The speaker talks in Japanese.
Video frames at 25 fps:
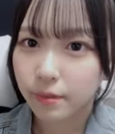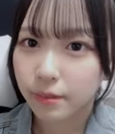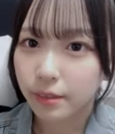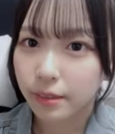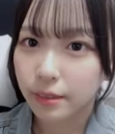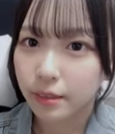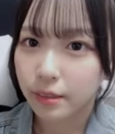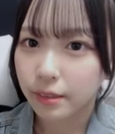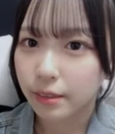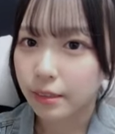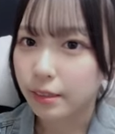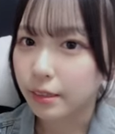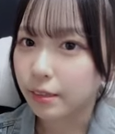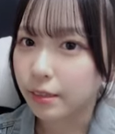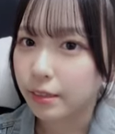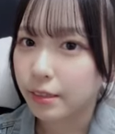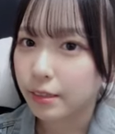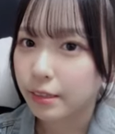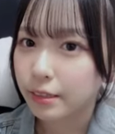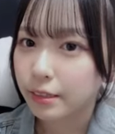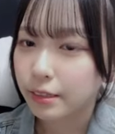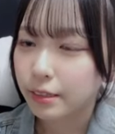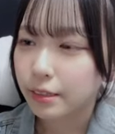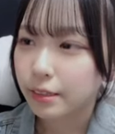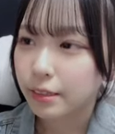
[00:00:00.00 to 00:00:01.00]
なんか
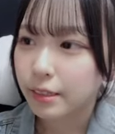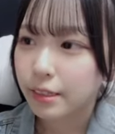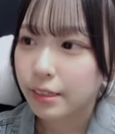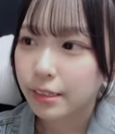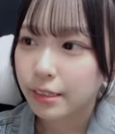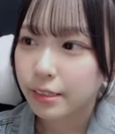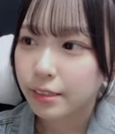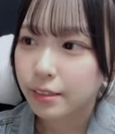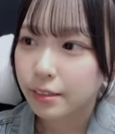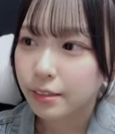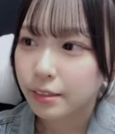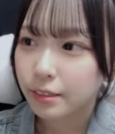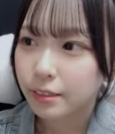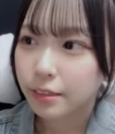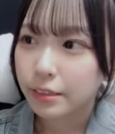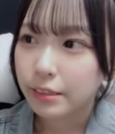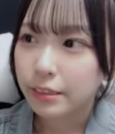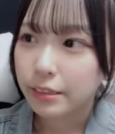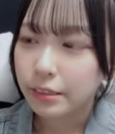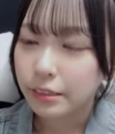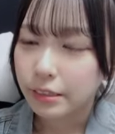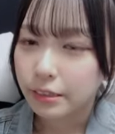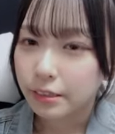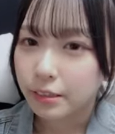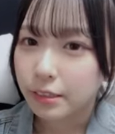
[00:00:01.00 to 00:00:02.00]

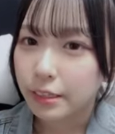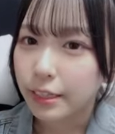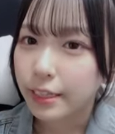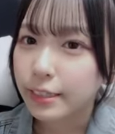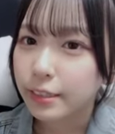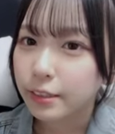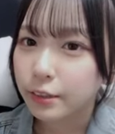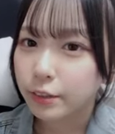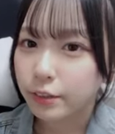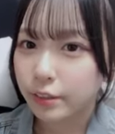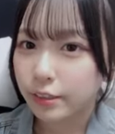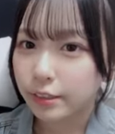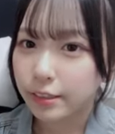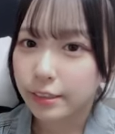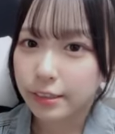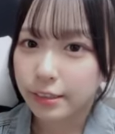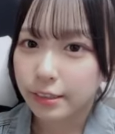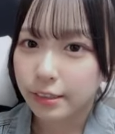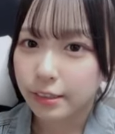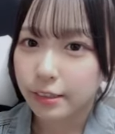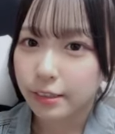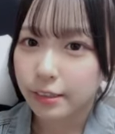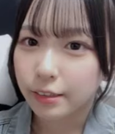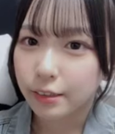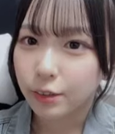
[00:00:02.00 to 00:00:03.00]
X で
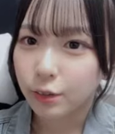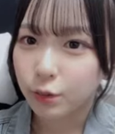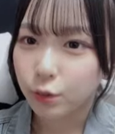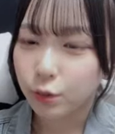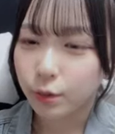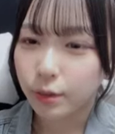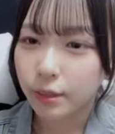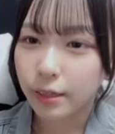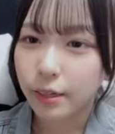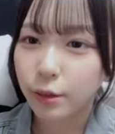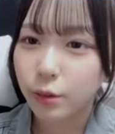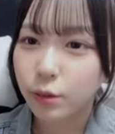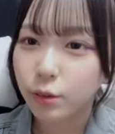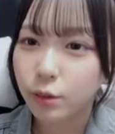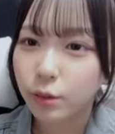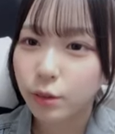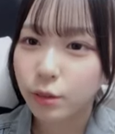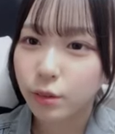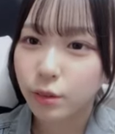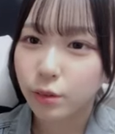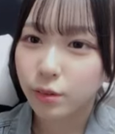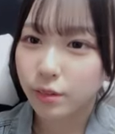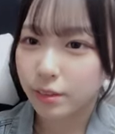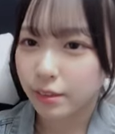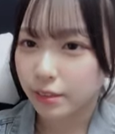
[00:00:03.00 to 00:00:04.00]
さ「トラ
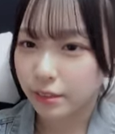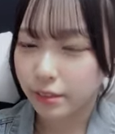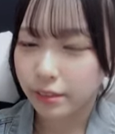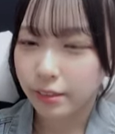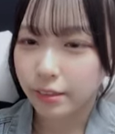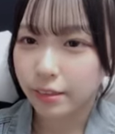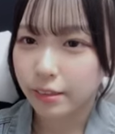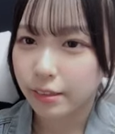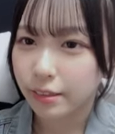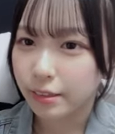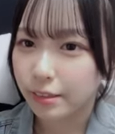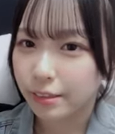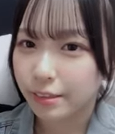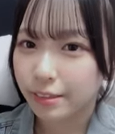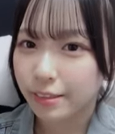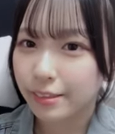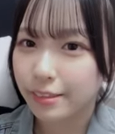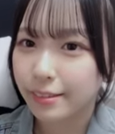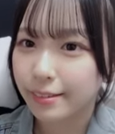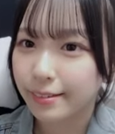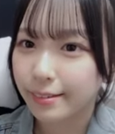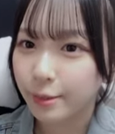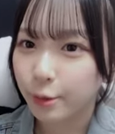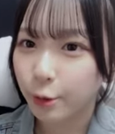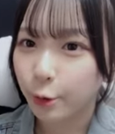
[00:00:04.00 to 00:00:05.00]
法」とかさ「
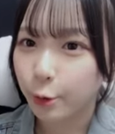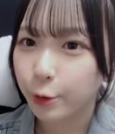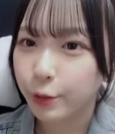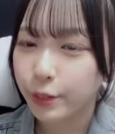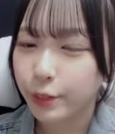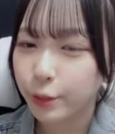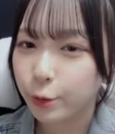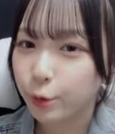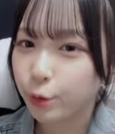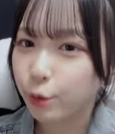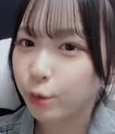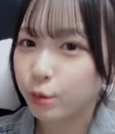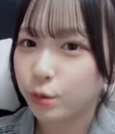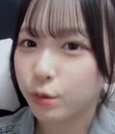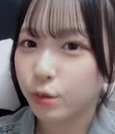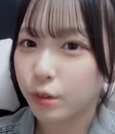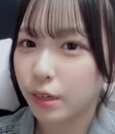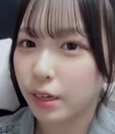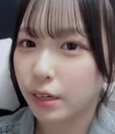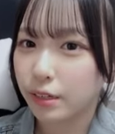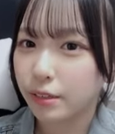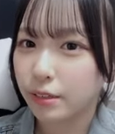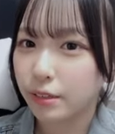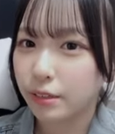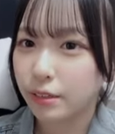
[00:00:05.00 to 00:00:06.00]
恋法」と
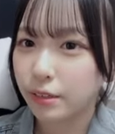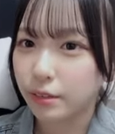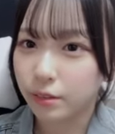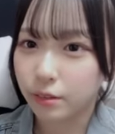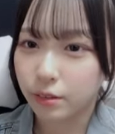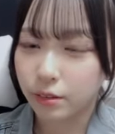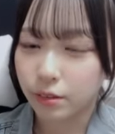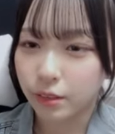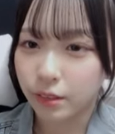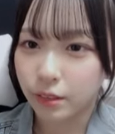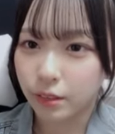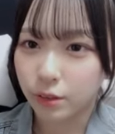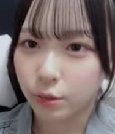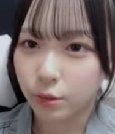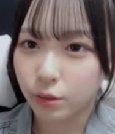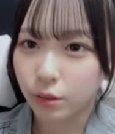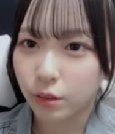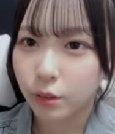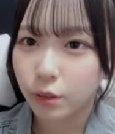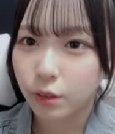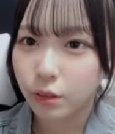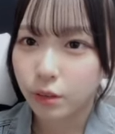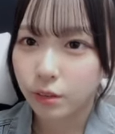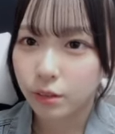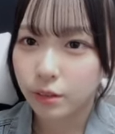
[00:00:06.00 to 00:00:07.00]
か出てくるけど
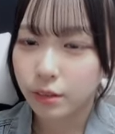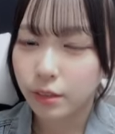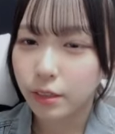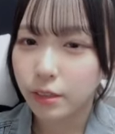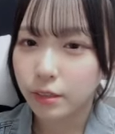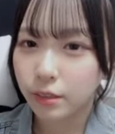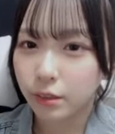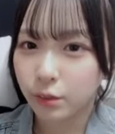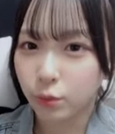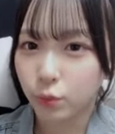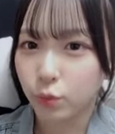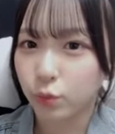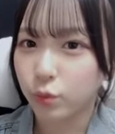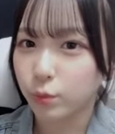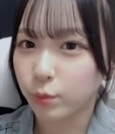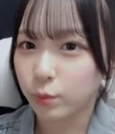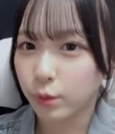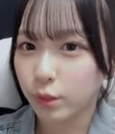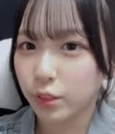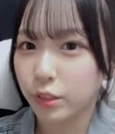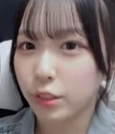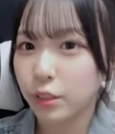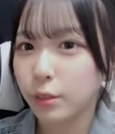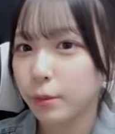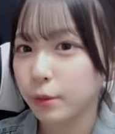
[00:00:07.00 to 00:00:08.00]
なんだろうと思っ
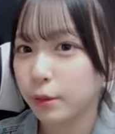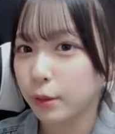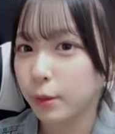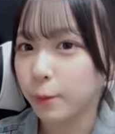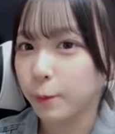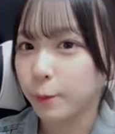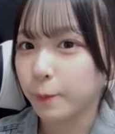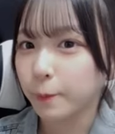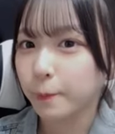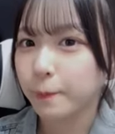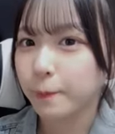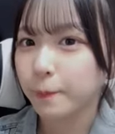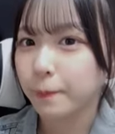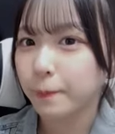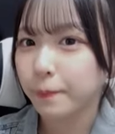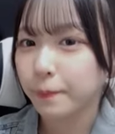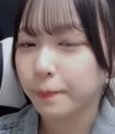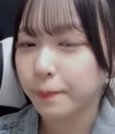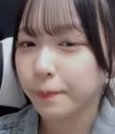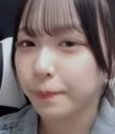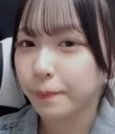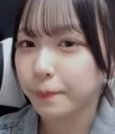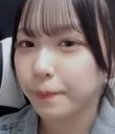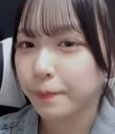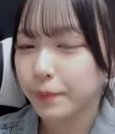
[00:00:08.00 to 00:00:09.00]
て調べたもん
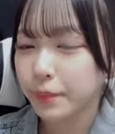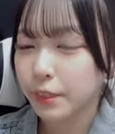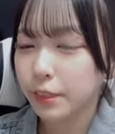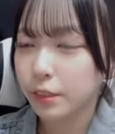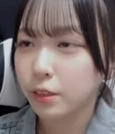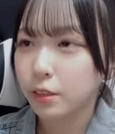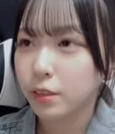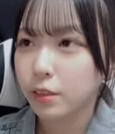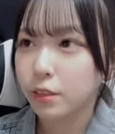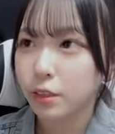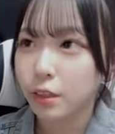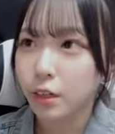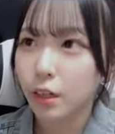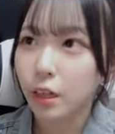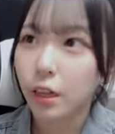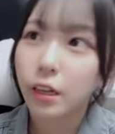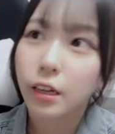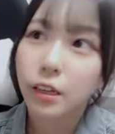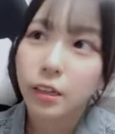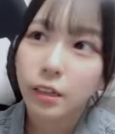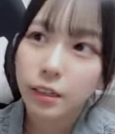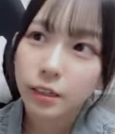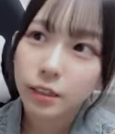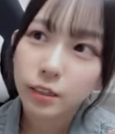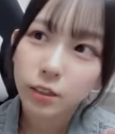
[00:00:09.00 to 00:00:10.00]
そしたら
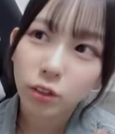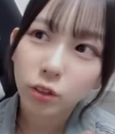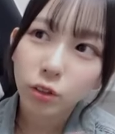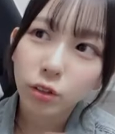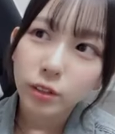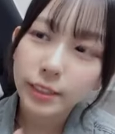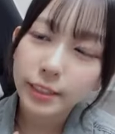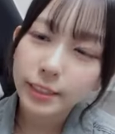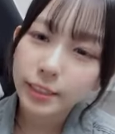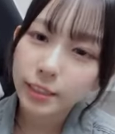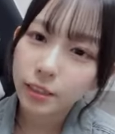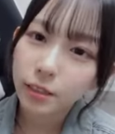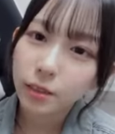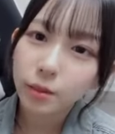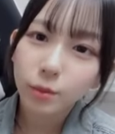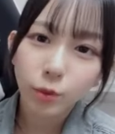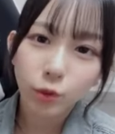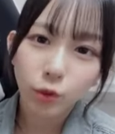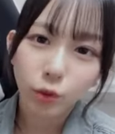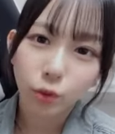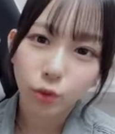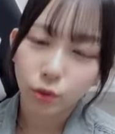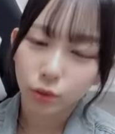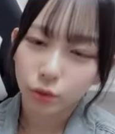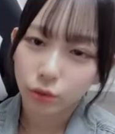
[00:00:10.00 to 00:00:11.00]
そのチーム
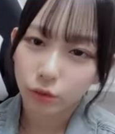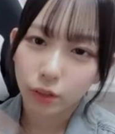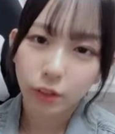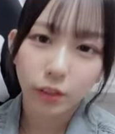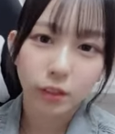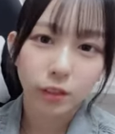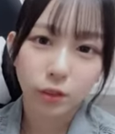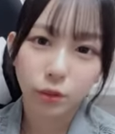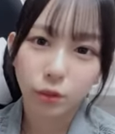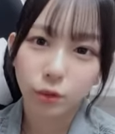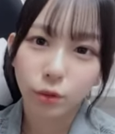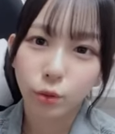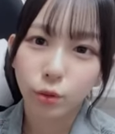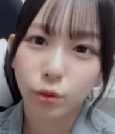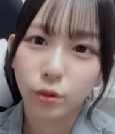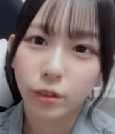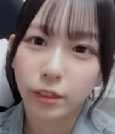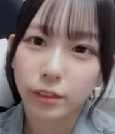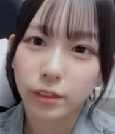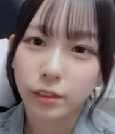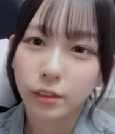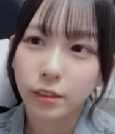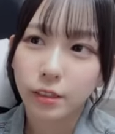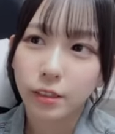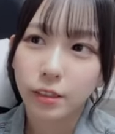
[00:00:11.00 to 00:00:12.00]
のことなんでしょ
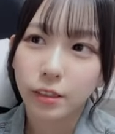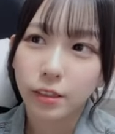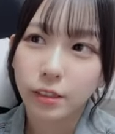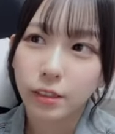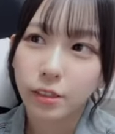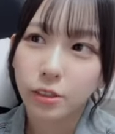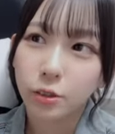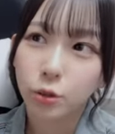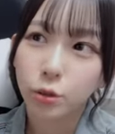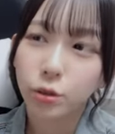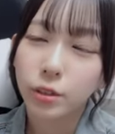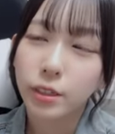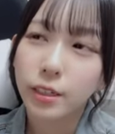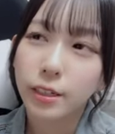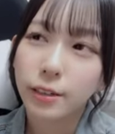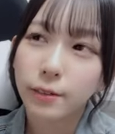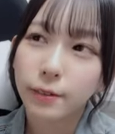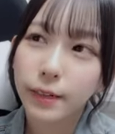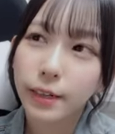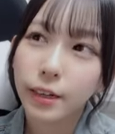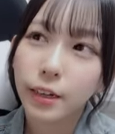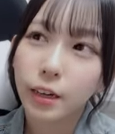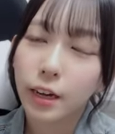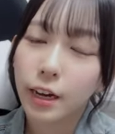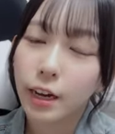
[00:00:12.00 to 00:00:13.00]
虎って虎
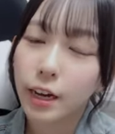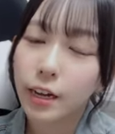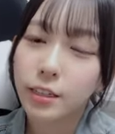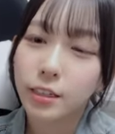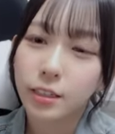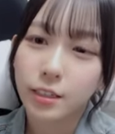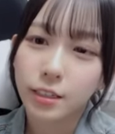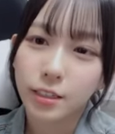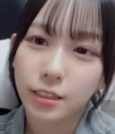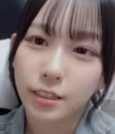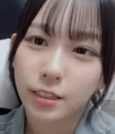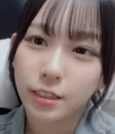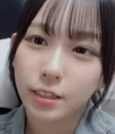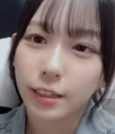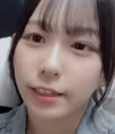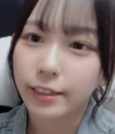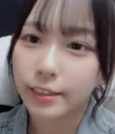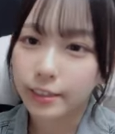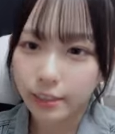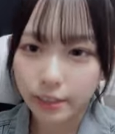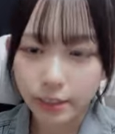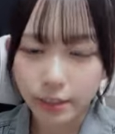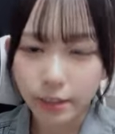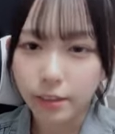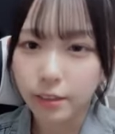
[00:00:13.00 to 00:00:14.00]
は阪神だっ
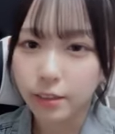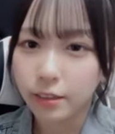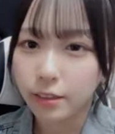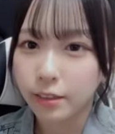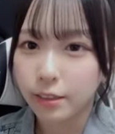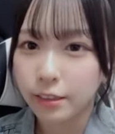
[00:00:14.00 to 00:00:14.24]
け